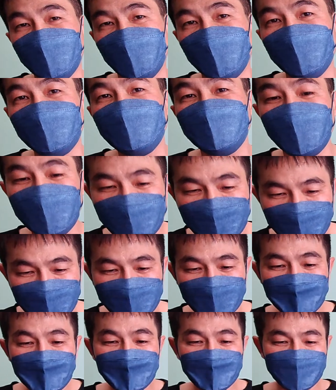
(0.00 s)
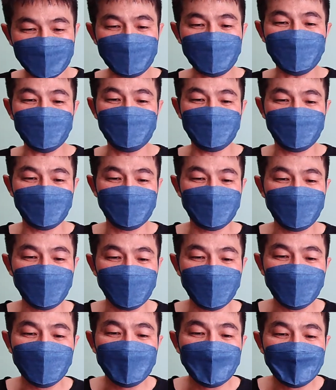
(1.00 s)
通，但是你也不
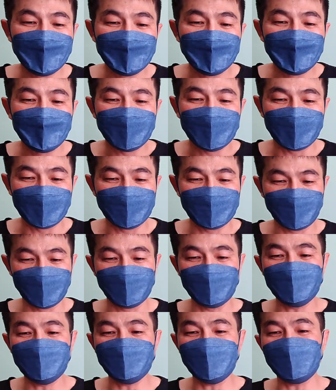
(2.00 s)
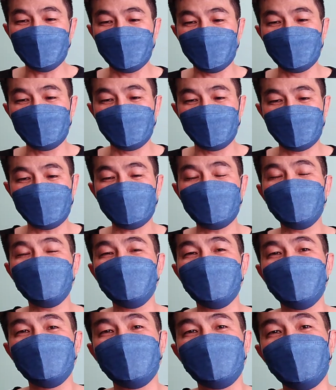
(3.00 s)
用。呃，有一些人，你看到
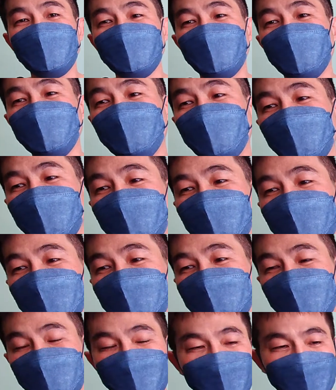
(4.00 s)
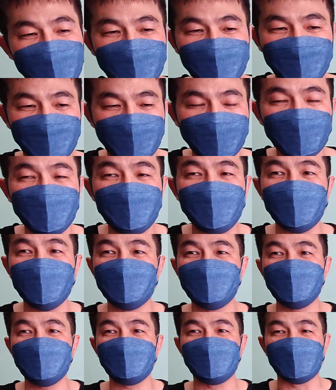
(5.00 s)
这现象，你也不用跟他讲说，哎，你不要被
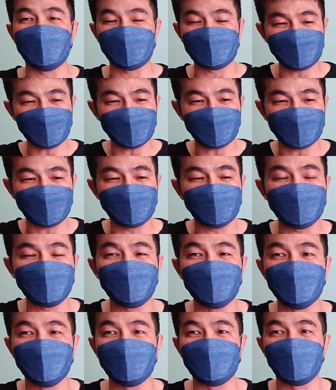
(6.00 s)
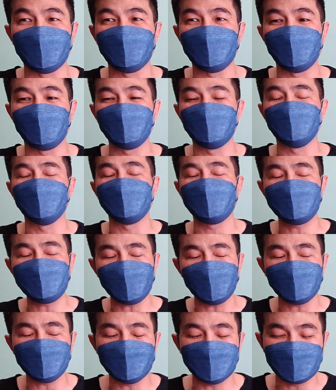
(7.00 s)
记啊，这样你以后不能考公务员。
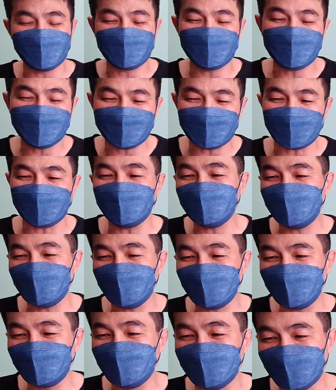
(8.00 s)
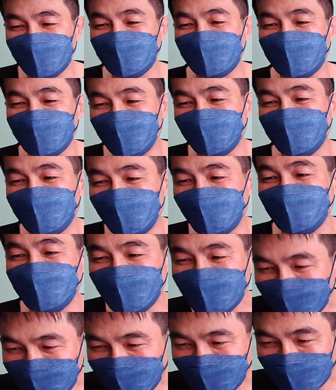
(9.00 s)
到底是谁说不能考公
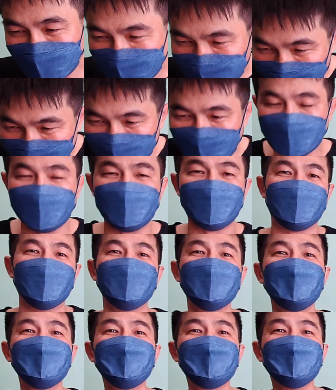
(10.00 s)
务员的？